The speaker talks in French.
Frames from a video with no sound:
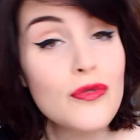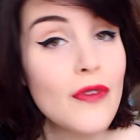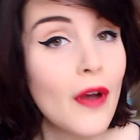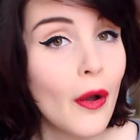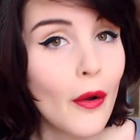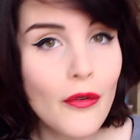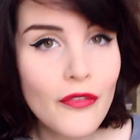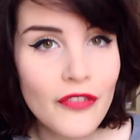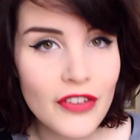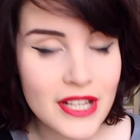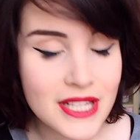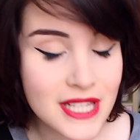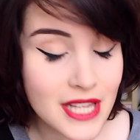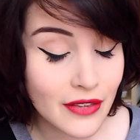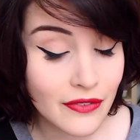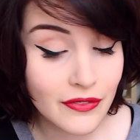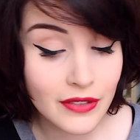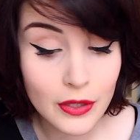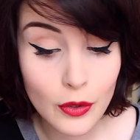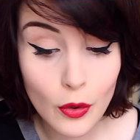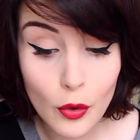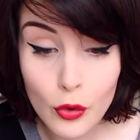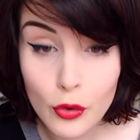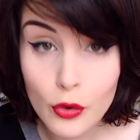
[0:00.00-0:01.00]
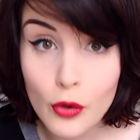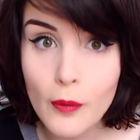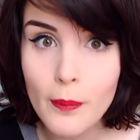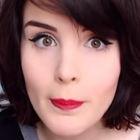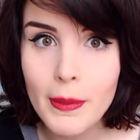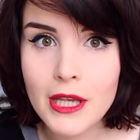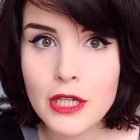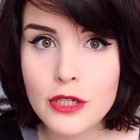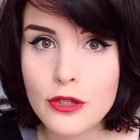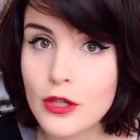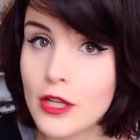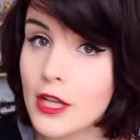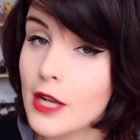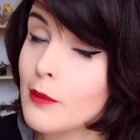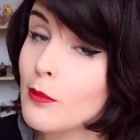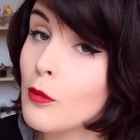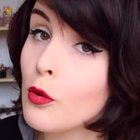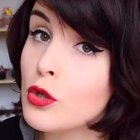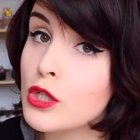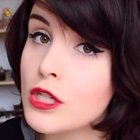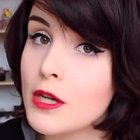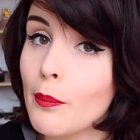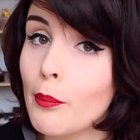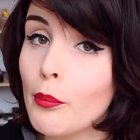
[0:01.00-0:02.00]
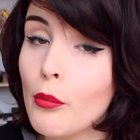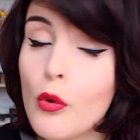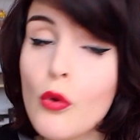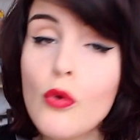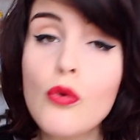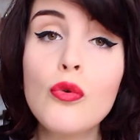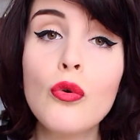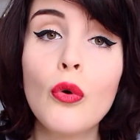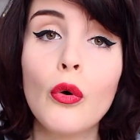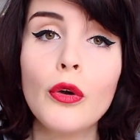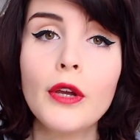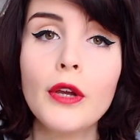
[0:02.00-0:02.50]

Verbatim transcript: tu vas refaire cette vidéo que personnellement j'aime beaucoup